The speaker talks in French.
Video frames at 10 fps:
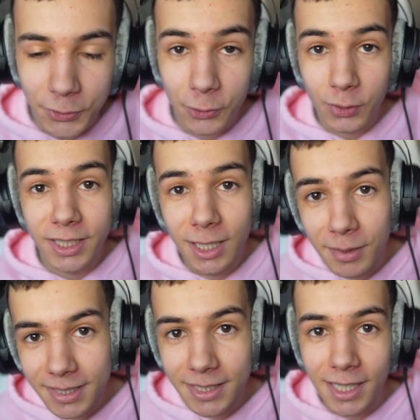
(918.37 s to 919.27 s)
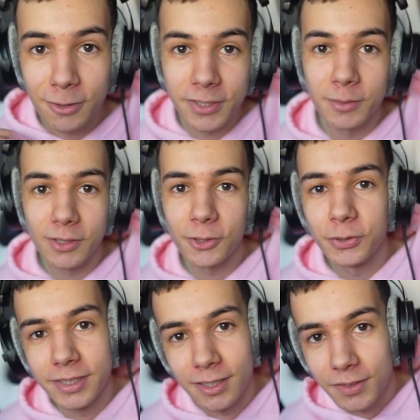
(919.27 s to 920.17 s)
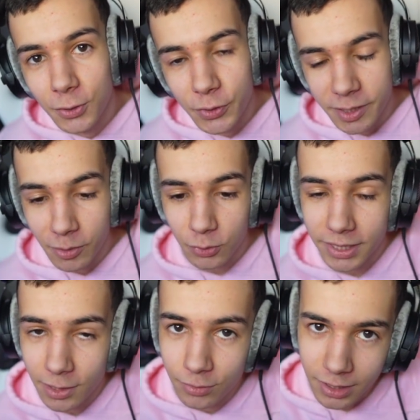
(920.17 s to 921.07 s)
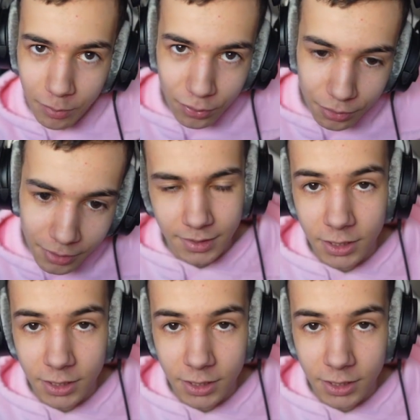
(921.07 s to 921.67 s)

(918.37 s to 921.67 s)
Du coup, les gars, merci infiniment d'avoir suivi cette vidéo. J'espère en tout cas qu'elle vous a plu.